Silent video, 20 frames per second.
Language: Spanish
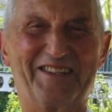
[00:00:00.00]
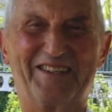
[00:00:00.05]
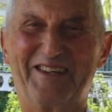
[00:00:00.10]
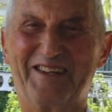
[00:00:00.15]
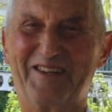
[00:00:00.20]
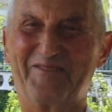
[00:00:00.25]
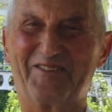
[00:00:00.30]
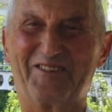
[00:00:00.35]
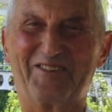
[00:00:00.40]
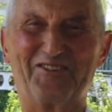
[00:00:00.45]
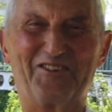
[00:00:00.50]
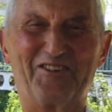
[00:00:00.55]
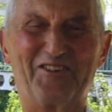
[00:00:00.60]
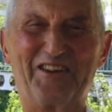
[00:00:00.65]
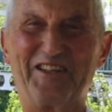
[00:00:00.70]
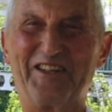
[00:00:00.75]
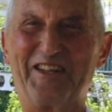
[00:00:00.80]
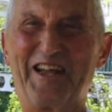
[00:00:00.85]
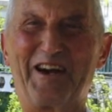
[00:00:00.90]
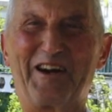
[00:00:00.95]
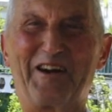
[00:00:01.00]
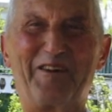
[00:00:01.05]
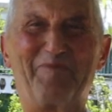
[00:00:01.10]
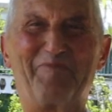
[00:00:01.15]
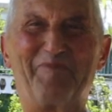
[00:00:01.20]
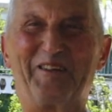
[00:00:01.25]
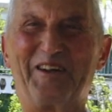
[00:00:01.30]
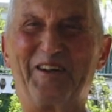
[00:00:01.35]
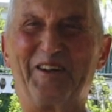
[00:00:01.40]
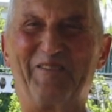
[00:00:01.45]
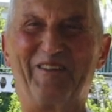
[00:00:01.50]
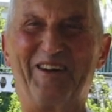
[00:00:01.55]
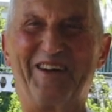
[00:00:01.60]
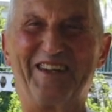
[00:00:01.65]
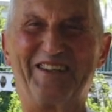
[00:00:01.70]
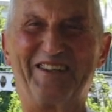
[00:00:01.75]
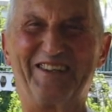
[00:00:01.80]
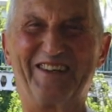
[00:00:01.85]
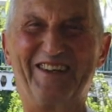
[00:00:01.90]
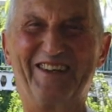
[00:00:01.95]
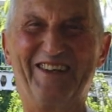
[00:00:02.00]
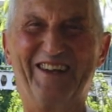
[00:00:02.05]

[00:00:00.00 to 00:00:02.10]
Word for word: Sí, pero son indescriptibles.